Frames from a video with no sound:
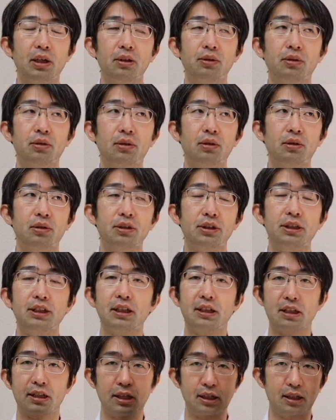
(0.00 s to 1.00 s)
あのー、視
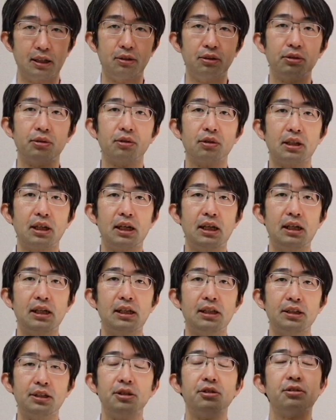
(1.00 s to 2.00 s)
野が欠けるとか
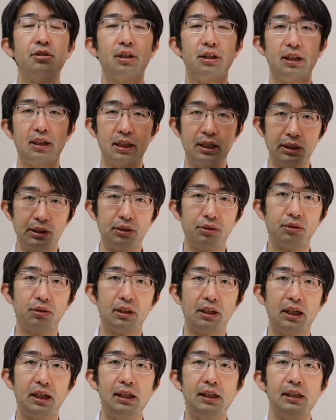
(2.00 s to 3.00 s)
視力が下がると
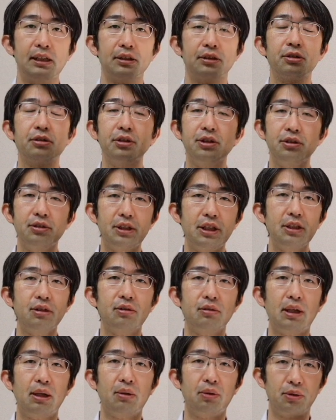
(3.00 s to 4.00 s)
かそういう機
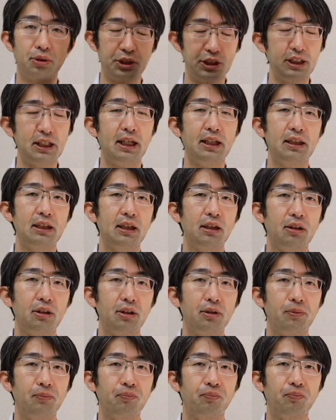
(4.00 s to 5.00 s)
能は落ちないんです
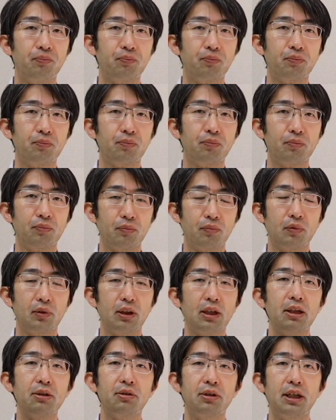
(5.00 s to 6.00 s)
よ。
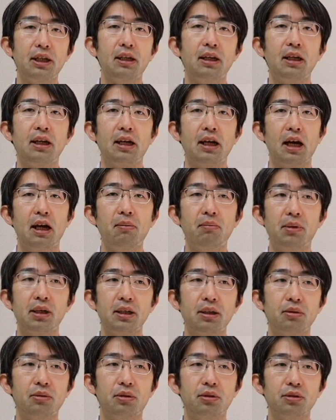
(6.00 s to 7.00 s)
なのであんま
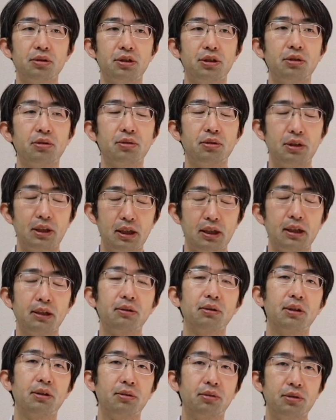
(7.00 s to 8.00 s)
りこう視力低下
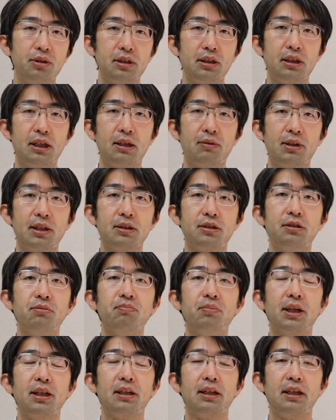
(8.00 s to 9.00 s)
とかそちらは
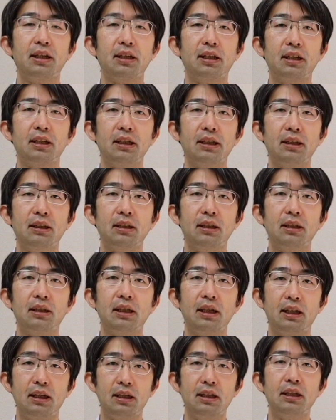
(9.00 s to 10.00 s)
心配されない
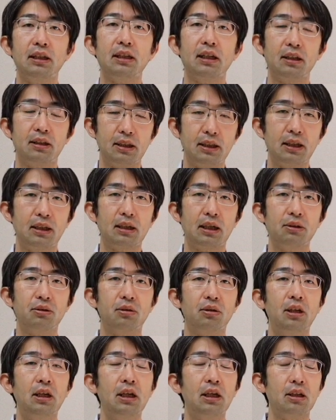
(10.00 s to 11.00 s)
でいいですね。あ
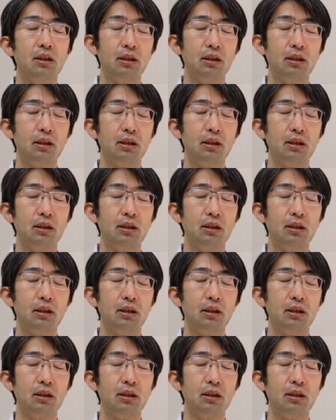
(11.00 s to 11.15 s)
の